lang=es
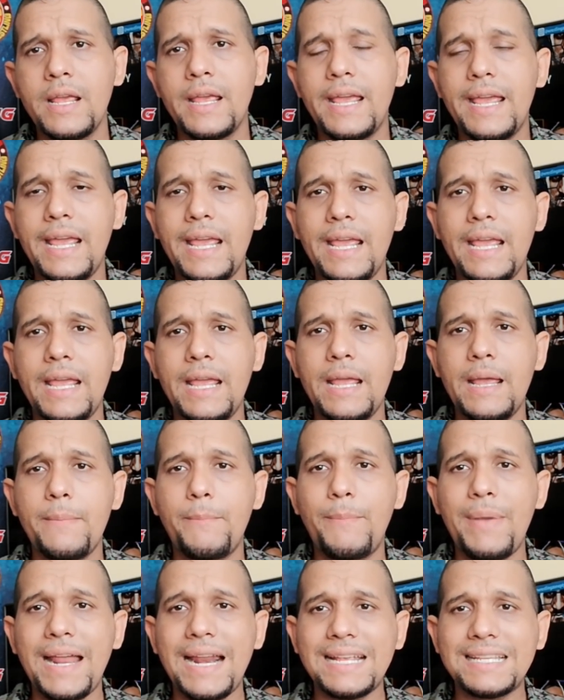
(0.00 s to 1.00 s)
eh,
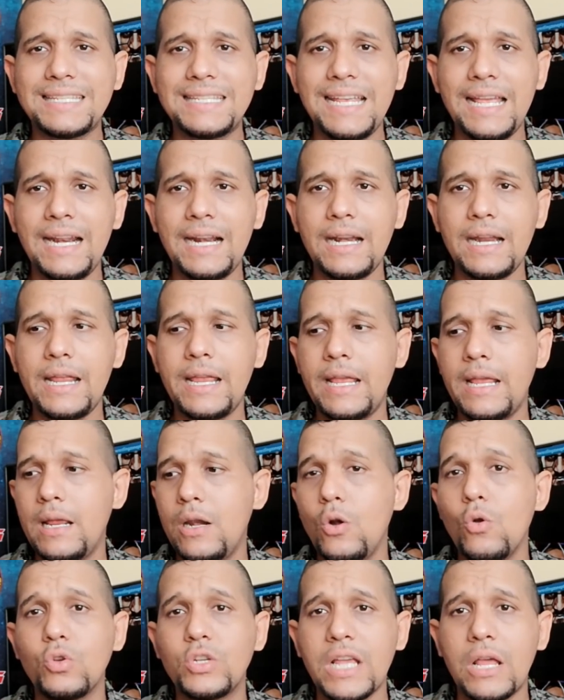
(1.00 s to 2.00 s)
para ser eh,
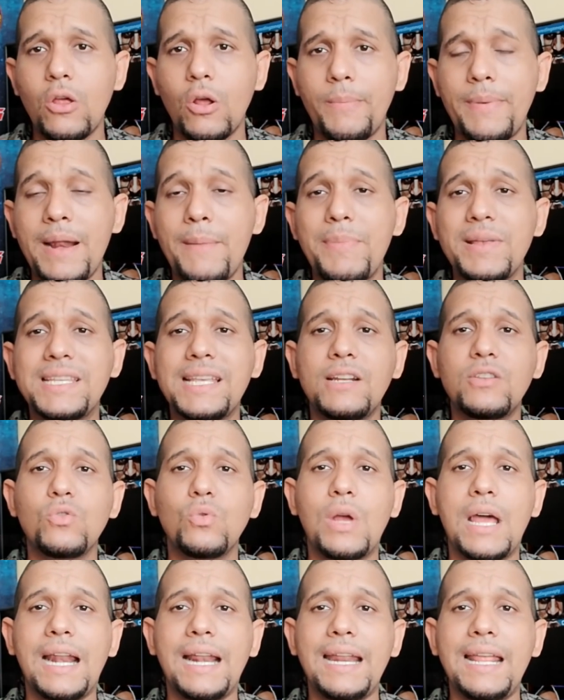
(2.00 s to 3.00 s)
luchador, para empezar su
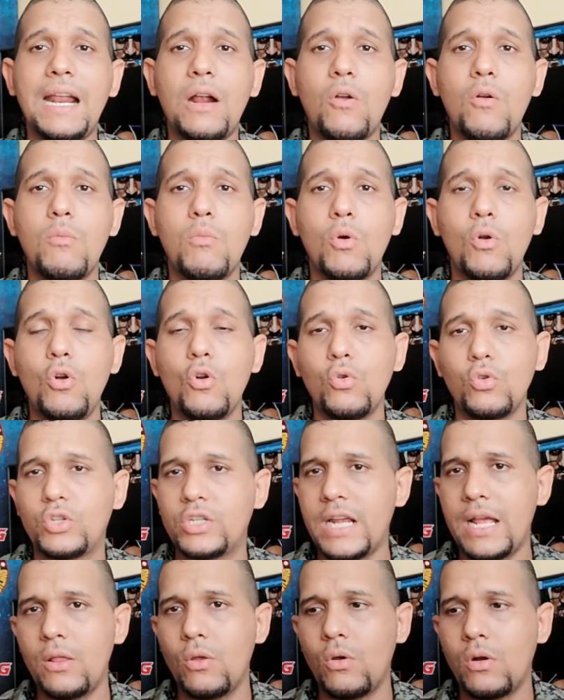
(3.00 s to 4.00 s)
carrera era como
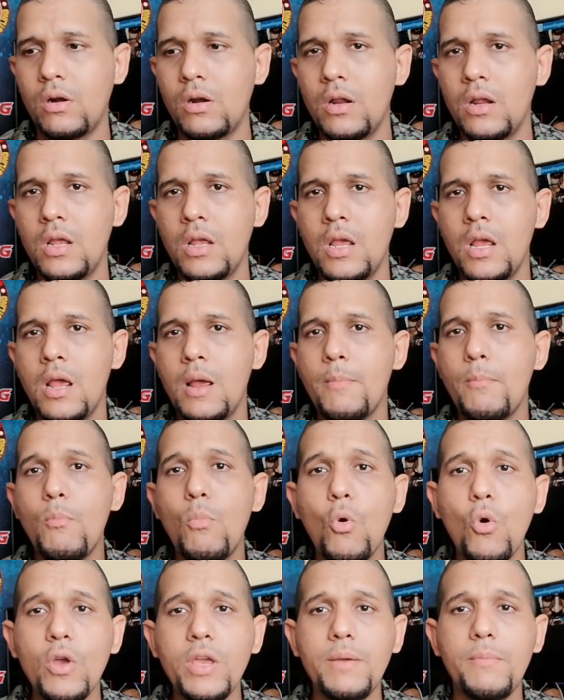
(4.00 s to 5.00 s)
luchador.
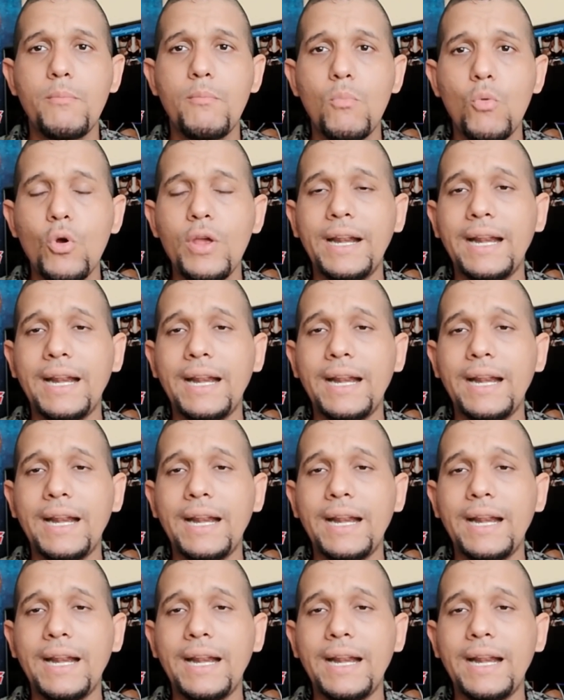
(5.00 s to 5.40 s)
Muy, muy